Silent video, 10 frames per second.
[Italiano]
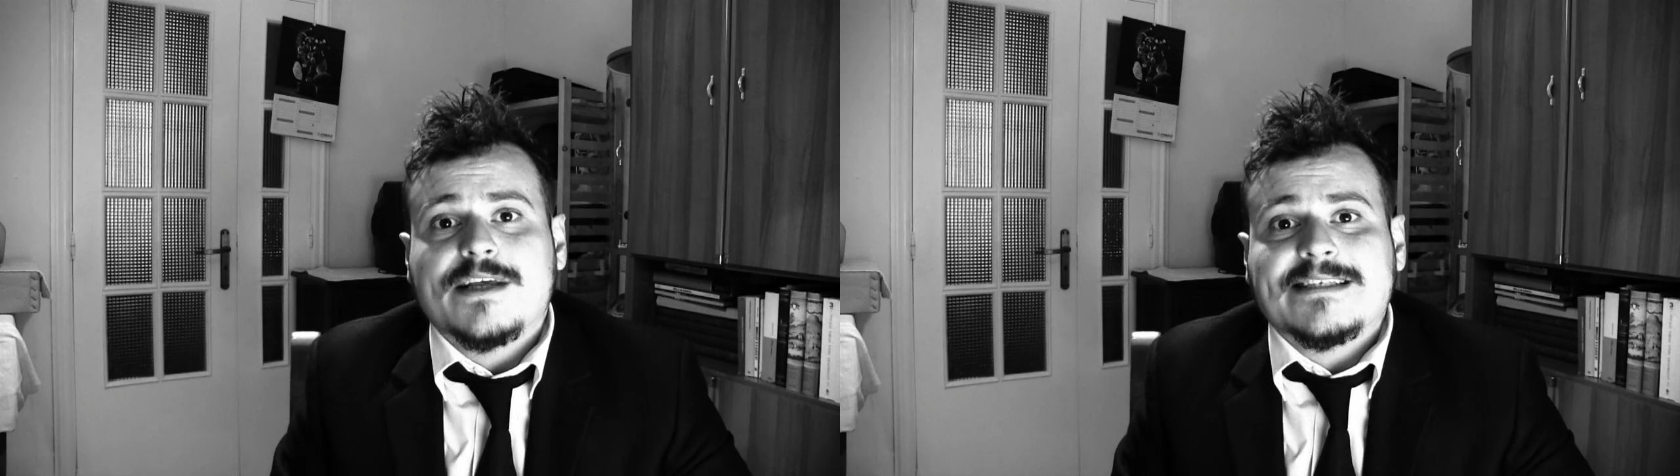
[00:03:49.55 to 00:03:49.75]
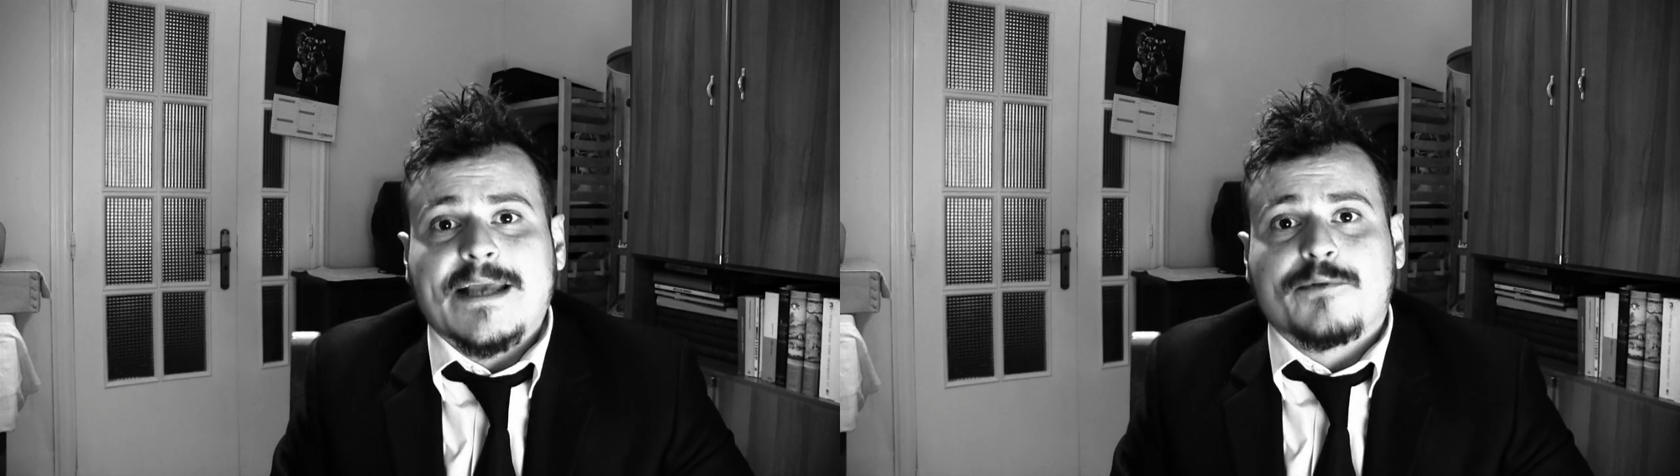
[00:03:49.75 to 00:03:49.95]

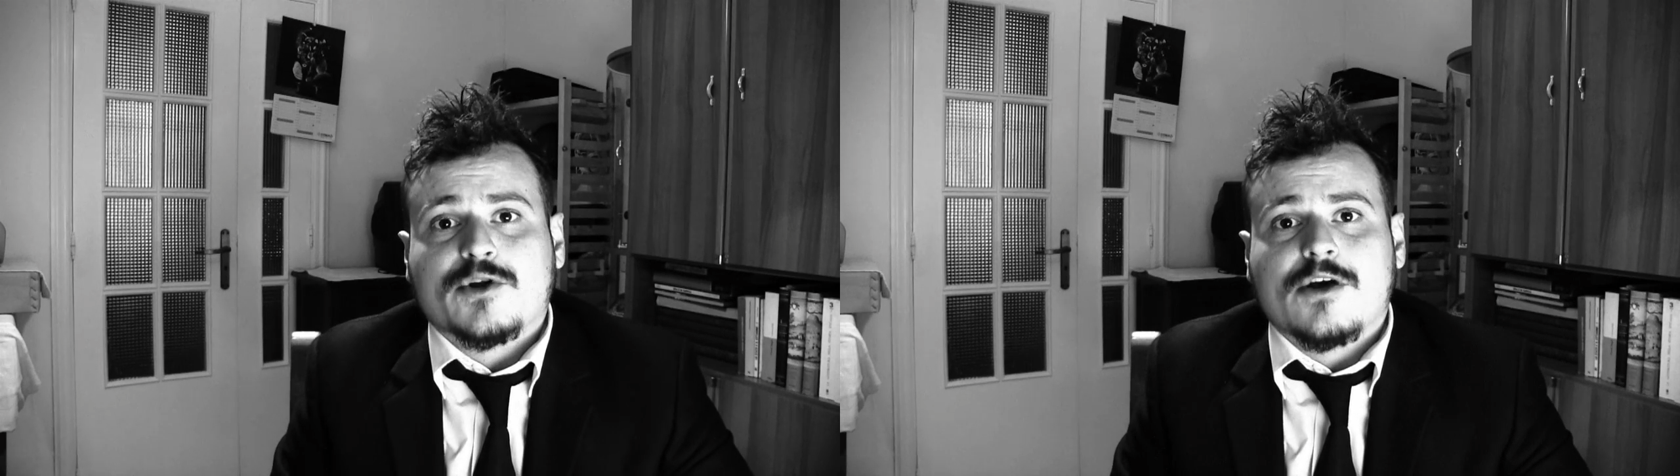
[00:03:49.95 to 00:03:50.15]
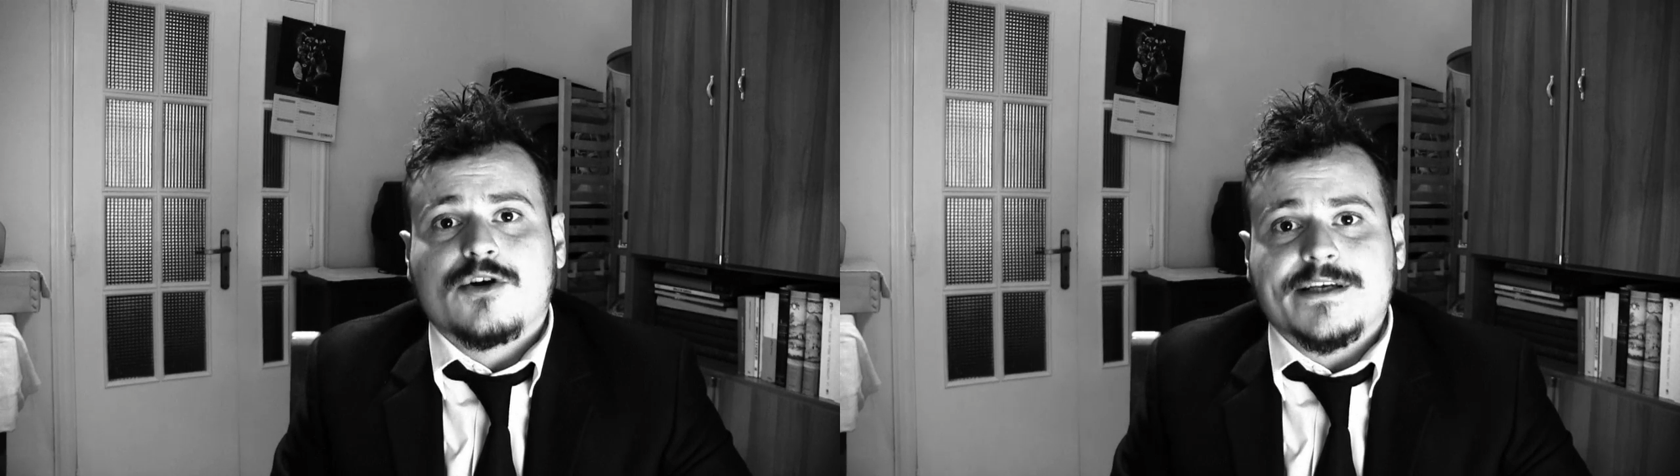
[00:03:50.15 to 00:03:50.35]
dei sei
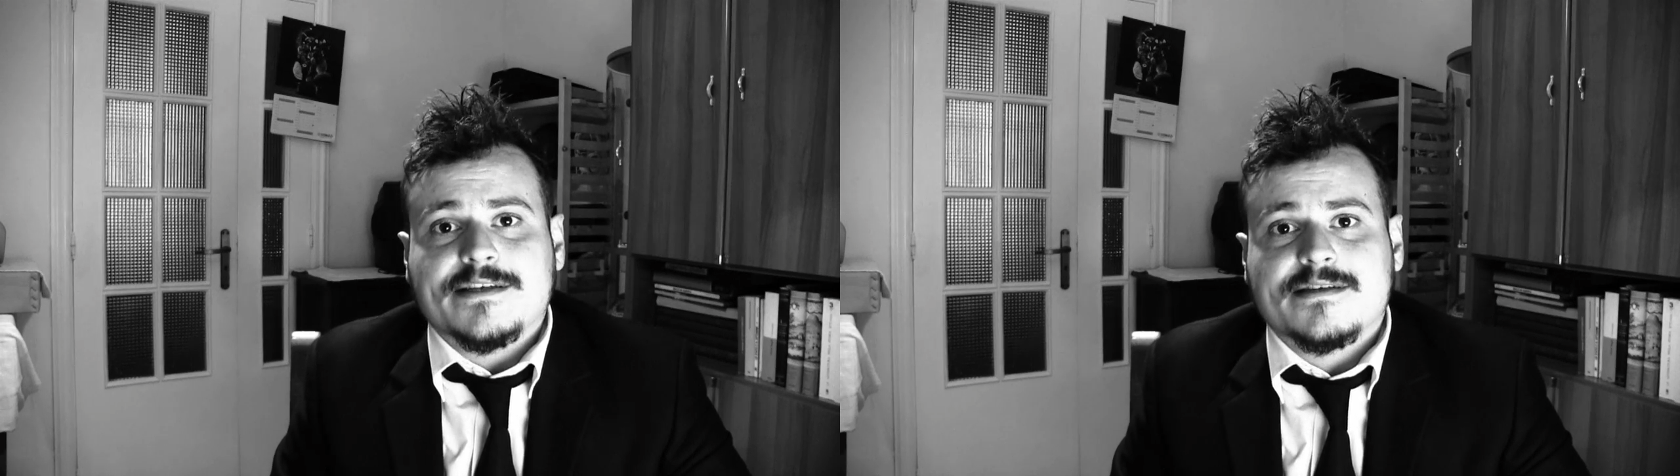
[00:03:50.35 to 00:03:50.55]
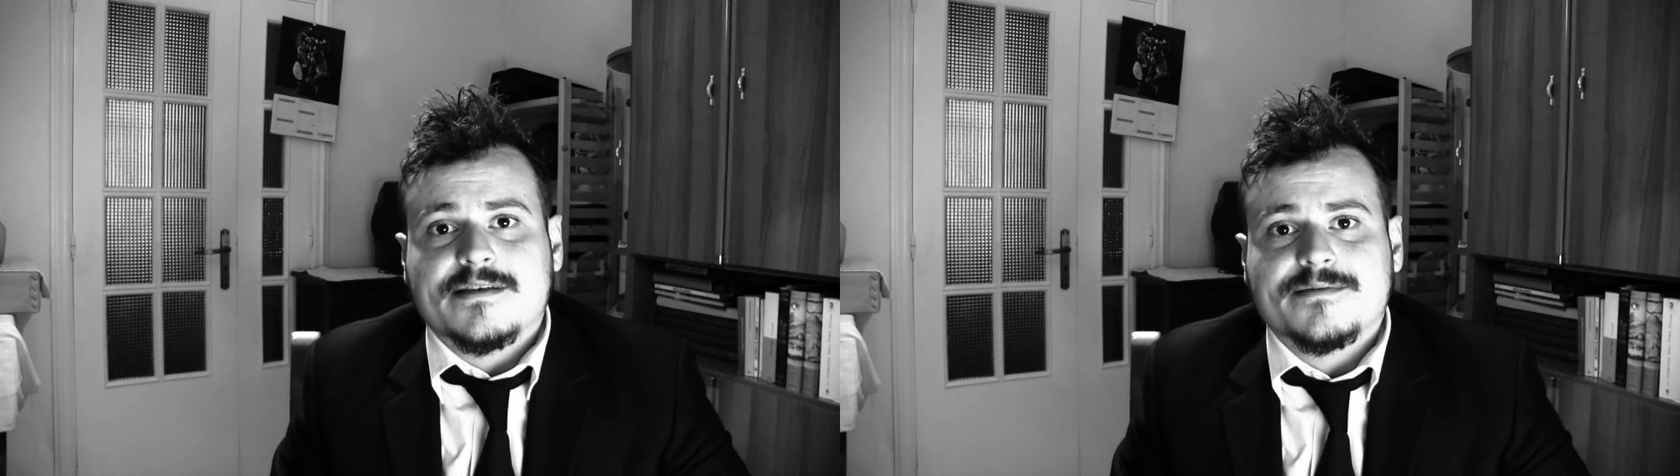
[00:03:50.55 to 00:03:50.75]

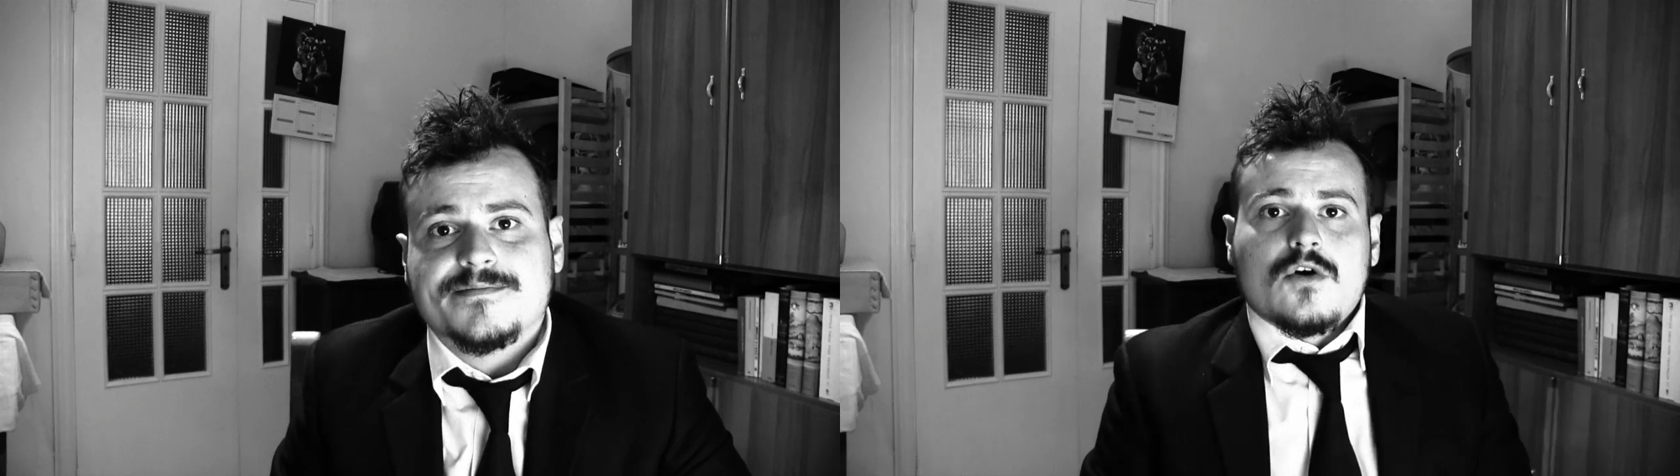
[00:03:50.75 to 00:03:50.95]
protagonisti.